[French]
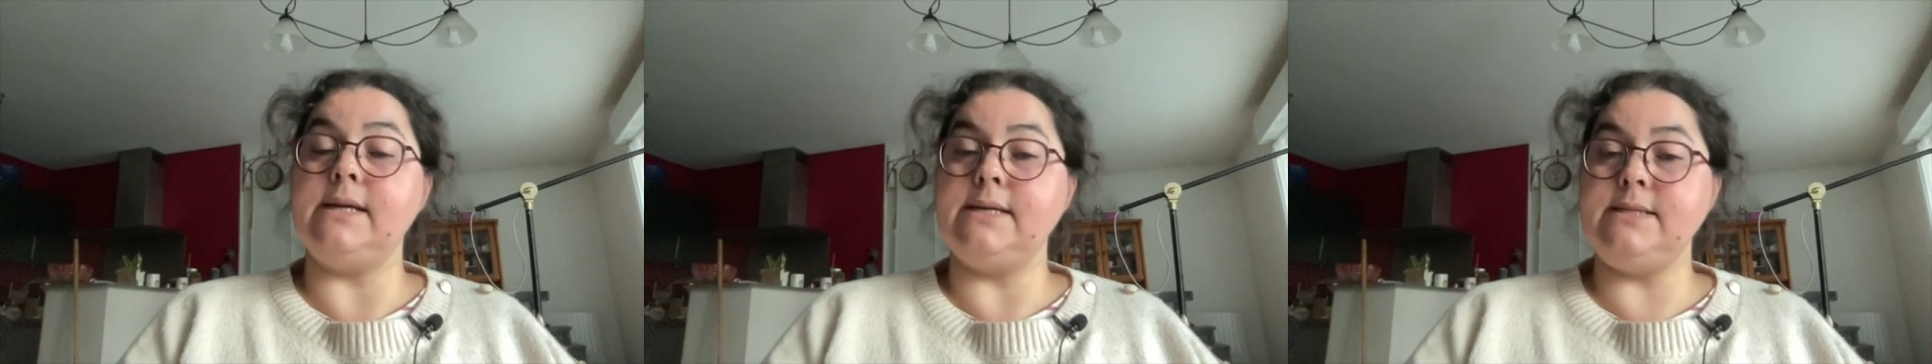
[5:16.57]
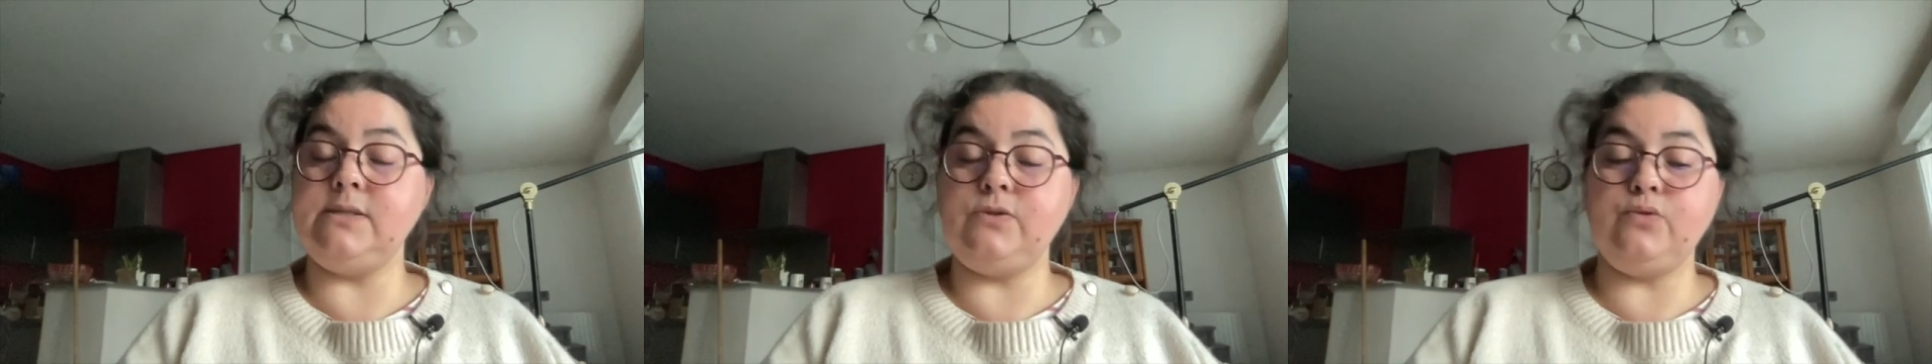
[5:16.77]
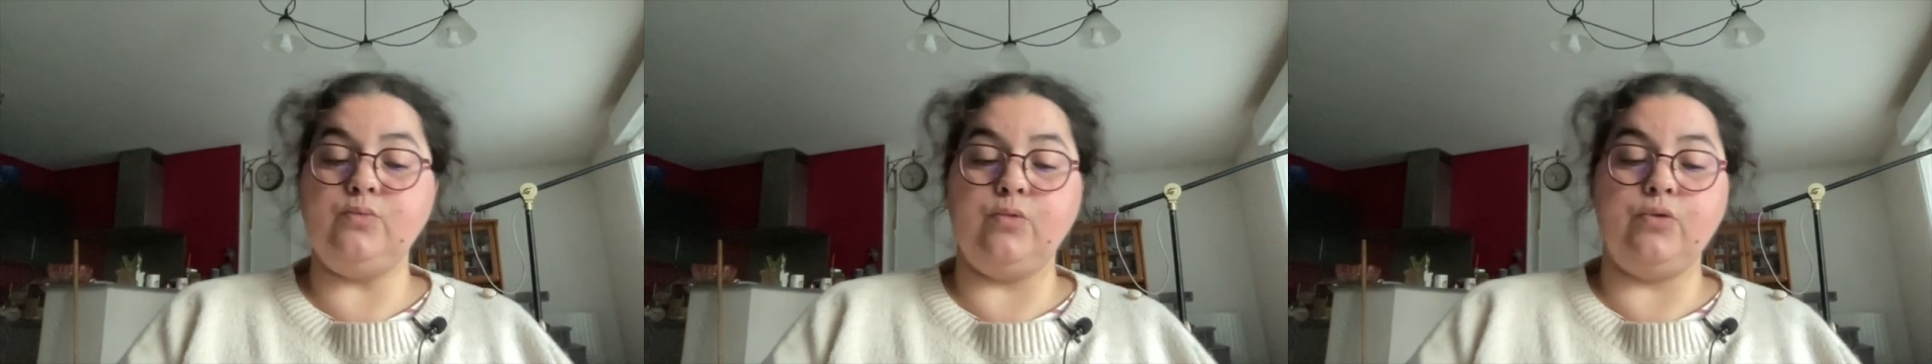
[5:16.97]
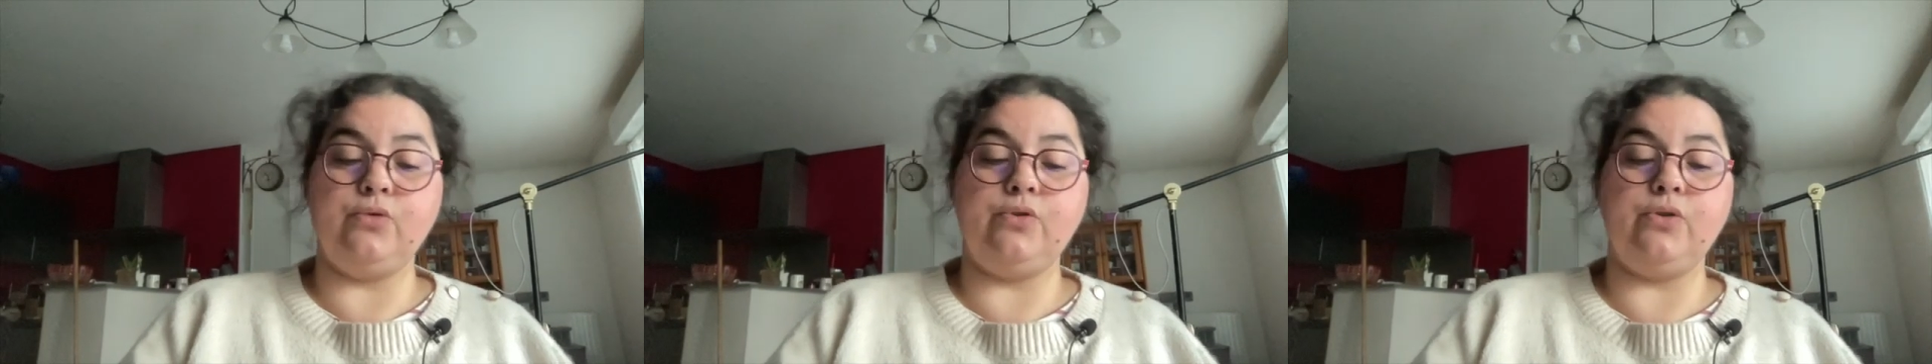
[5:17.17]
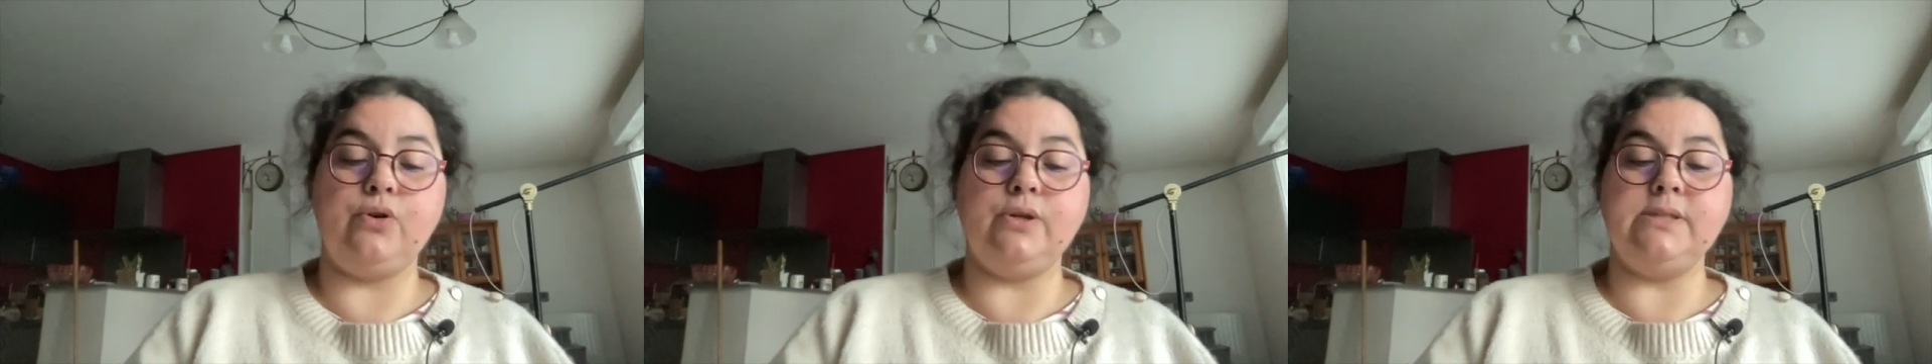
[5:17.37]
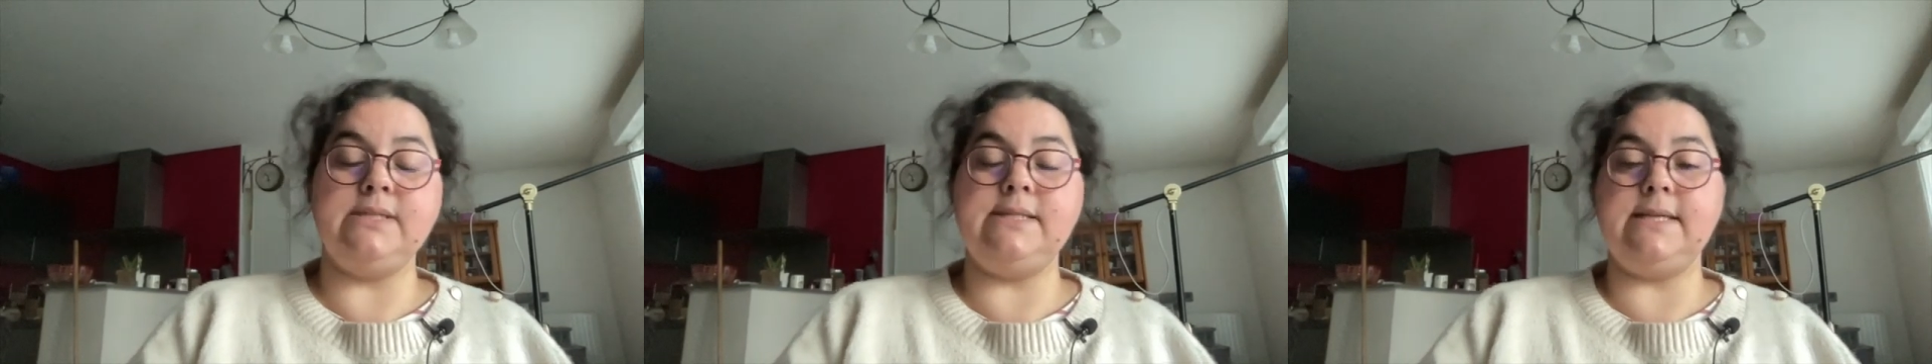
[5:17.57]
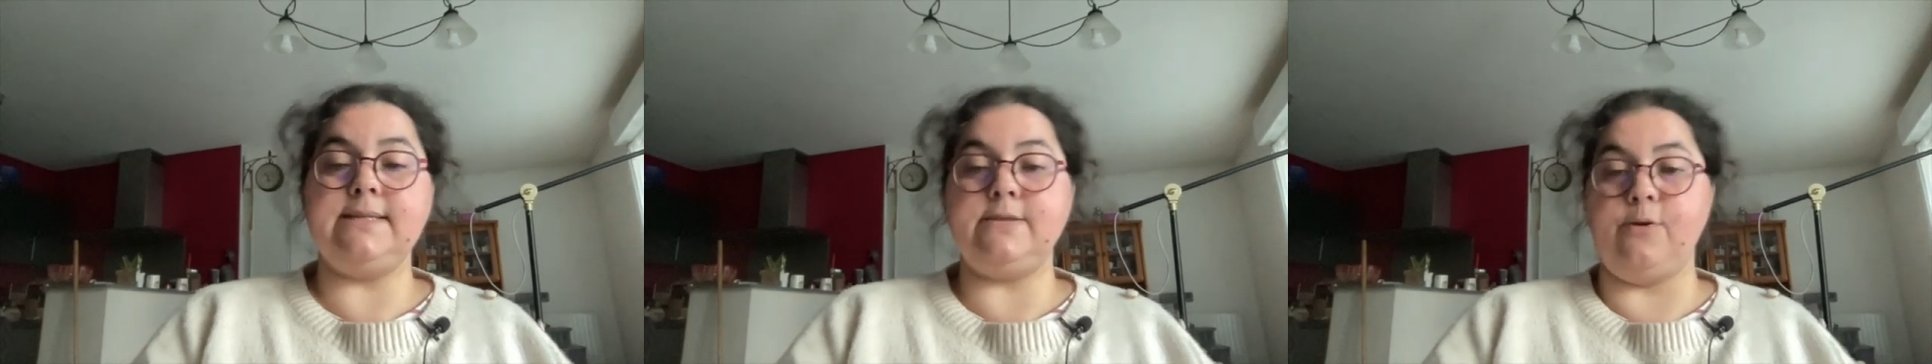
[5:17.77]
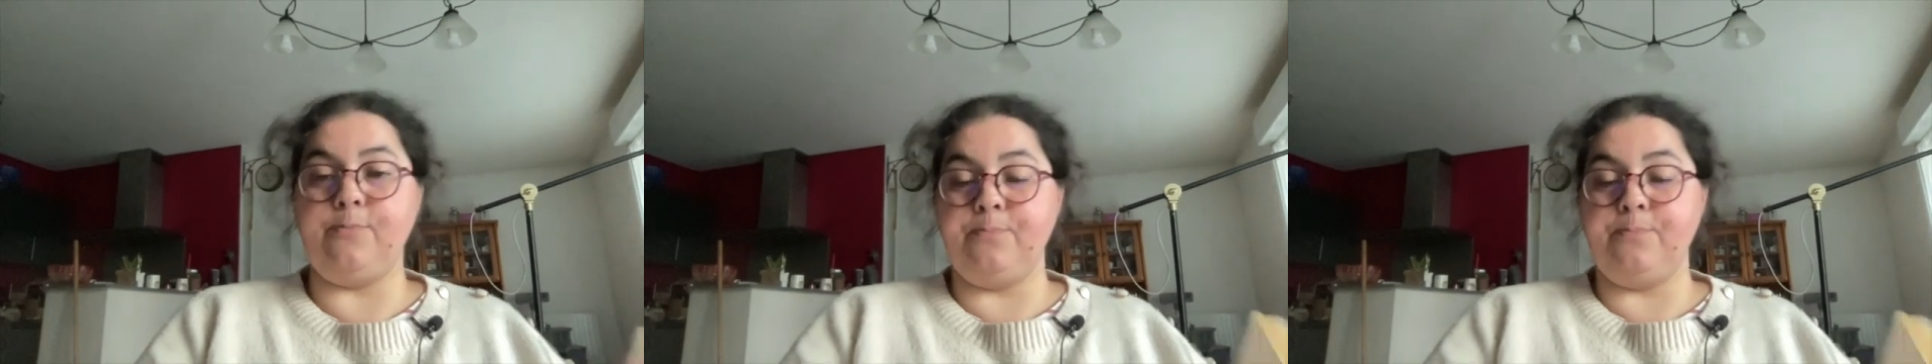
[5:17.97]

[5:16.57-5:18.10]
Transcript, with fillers: ni du monde, ni des hommes.